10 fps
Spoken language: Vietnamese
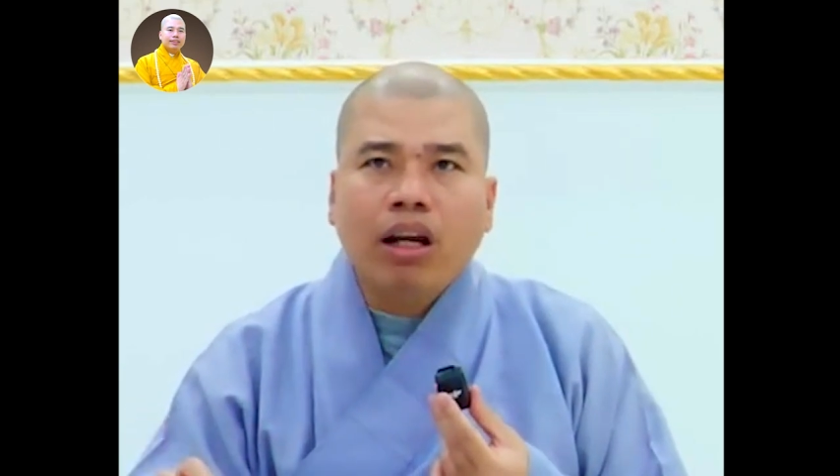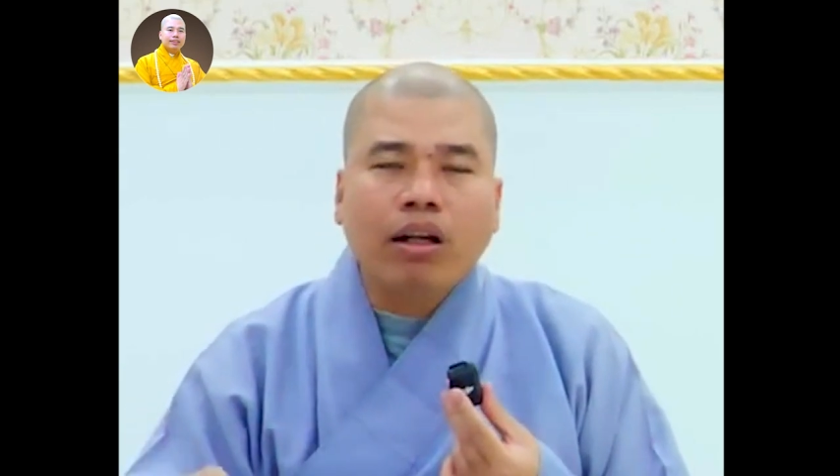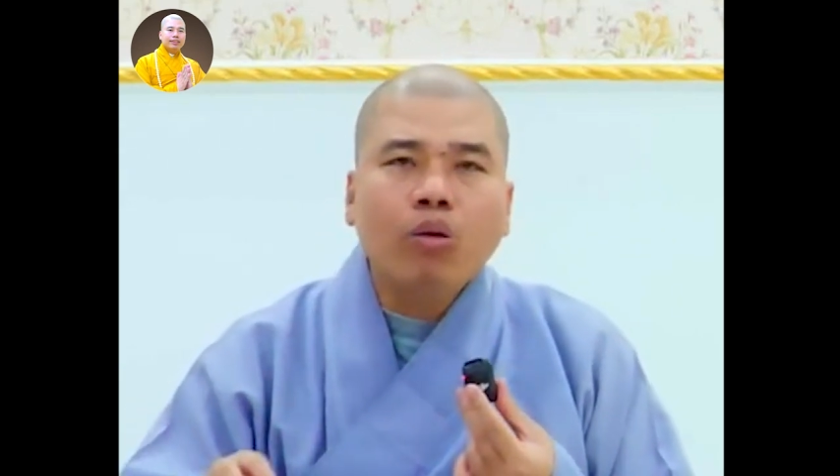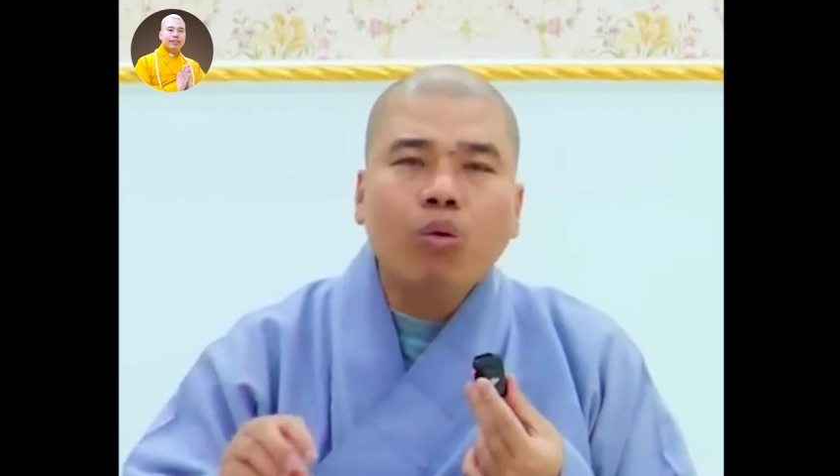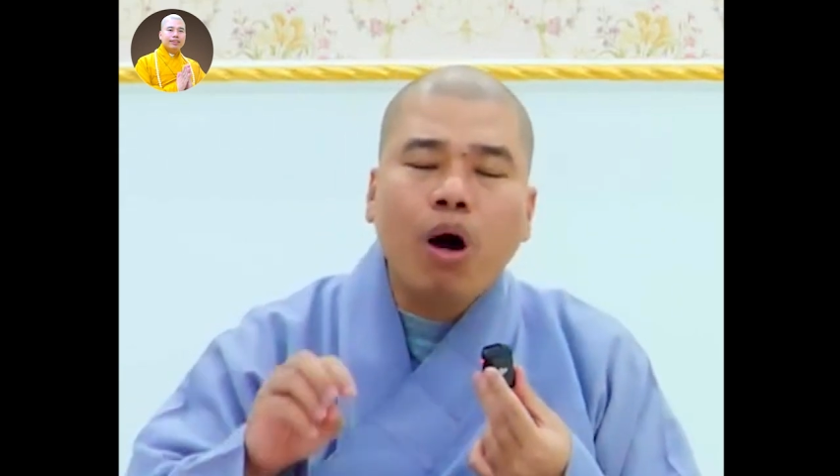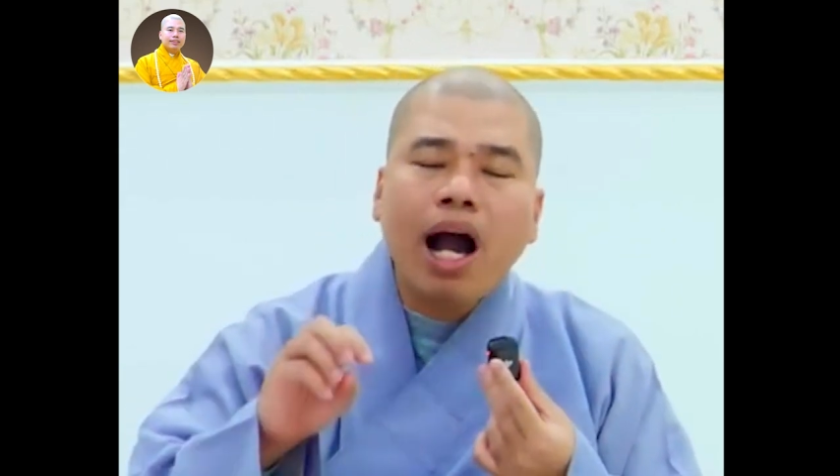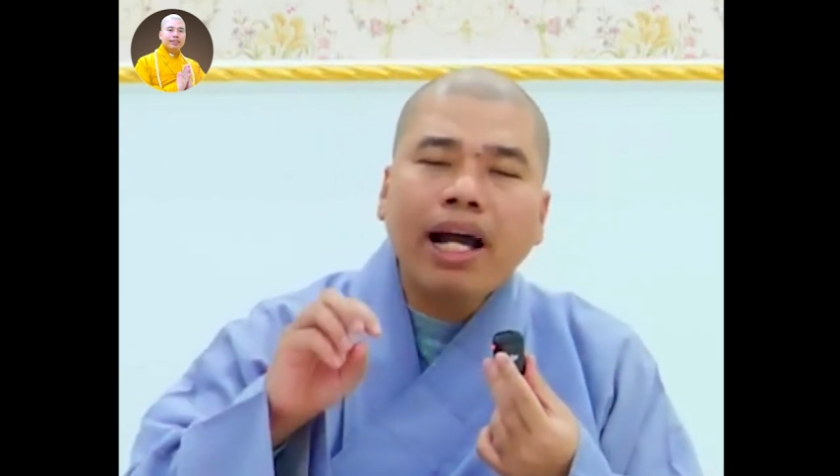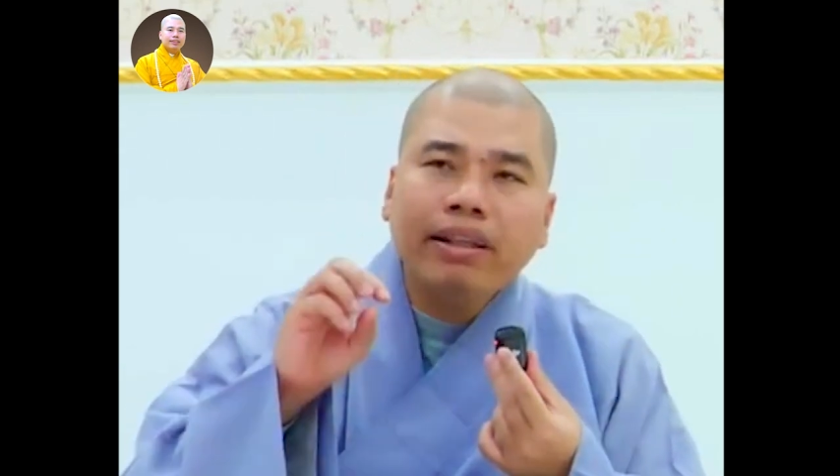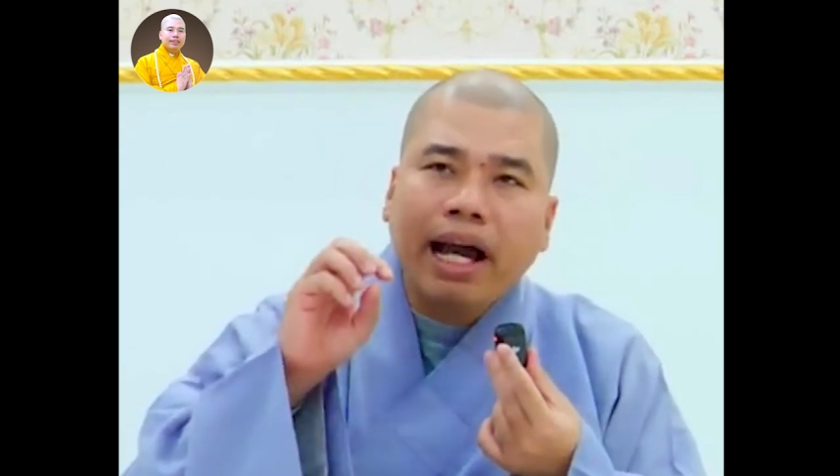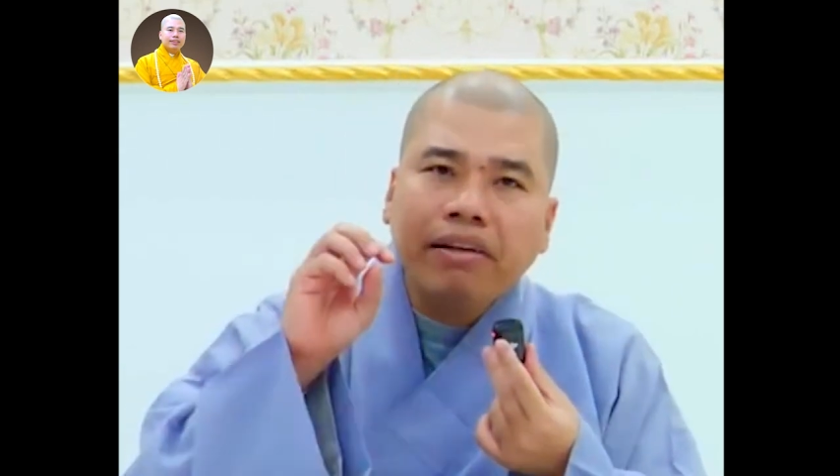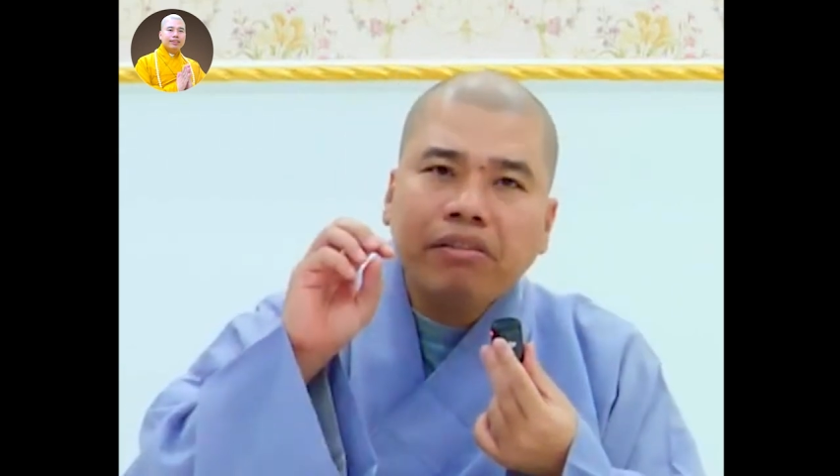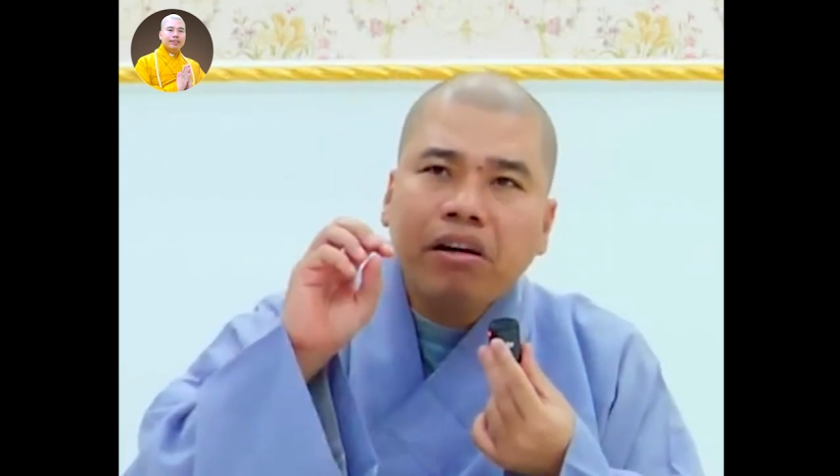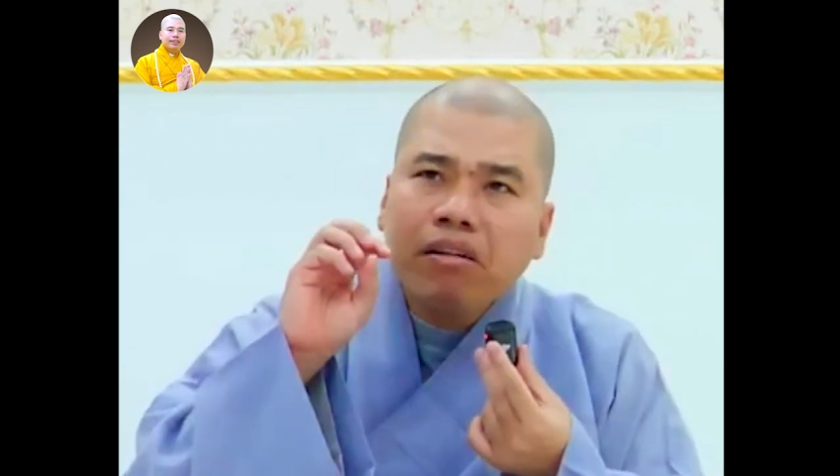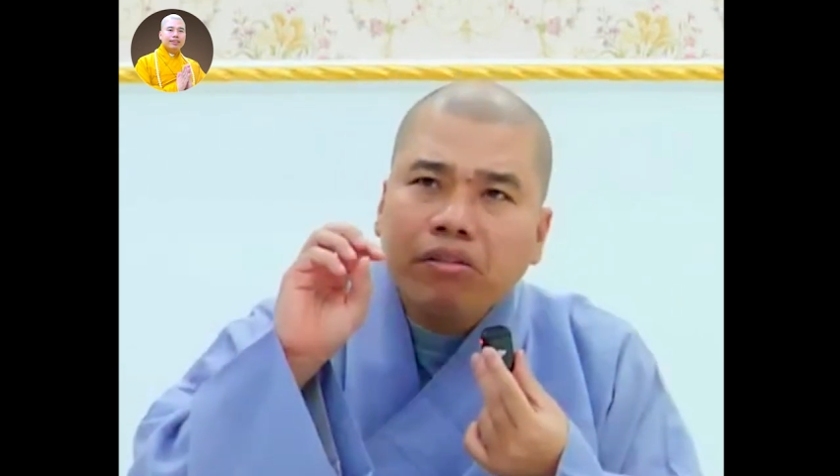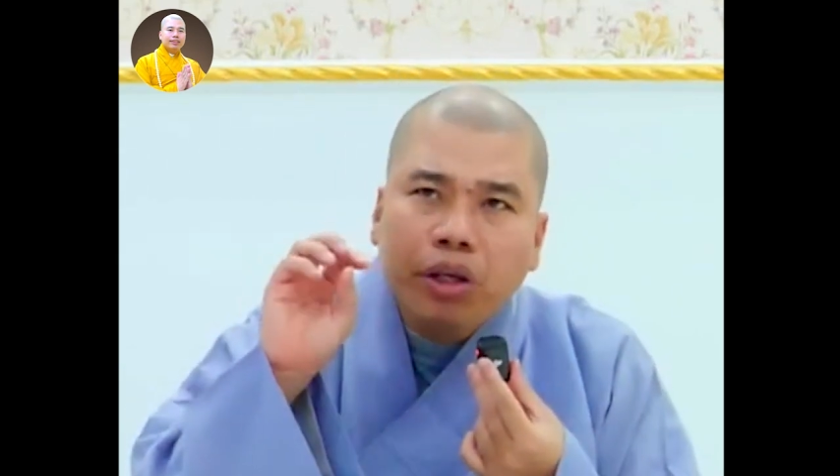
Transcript: là nó hóa giải rất